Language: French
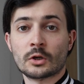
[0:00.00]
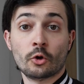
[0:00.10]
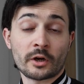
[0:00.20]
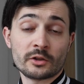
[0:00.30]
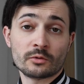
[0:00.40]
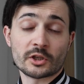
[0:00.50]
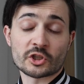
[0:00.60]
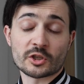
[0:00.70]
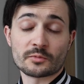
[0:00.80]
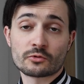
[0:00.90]
Le règne
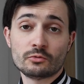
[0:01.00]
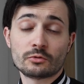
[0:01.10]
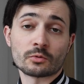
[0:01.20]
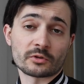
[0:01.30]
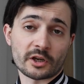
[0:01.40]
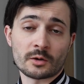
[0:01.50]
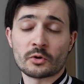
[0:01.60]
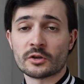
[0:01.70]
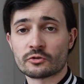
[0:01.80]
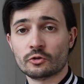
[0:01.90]
d'Hatshepsut,
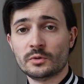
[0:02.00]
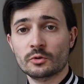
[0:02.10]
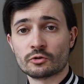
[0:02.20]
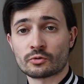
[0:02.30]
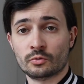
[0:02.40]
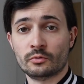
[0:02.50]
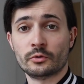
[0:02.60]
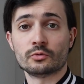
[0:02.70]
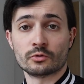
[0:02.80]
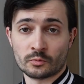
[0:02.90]
contrairement à celui de son neveu
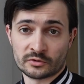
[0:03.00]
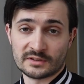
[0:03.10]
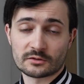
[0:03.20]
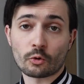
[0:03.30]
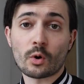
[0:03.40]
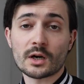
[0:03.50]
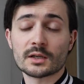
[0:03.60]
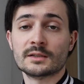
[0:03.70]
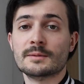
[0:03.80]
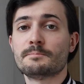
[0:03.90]
Toutmosis III,
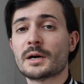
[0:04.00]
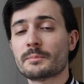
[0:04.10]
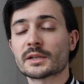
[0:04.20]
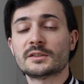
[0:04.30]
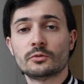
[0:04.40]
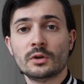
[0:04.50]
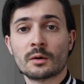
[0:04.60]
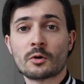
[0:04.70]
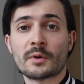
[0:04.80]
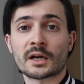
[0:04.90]
n'est pas
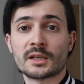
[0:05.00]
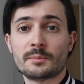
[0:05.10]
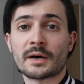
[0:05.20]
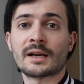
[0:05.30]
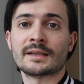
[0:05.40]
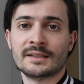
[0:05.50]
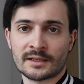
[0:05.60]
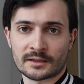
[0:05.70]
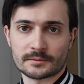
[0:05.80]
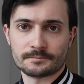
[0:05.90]
particulièrement marqué par la
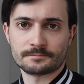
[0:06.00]
guerre.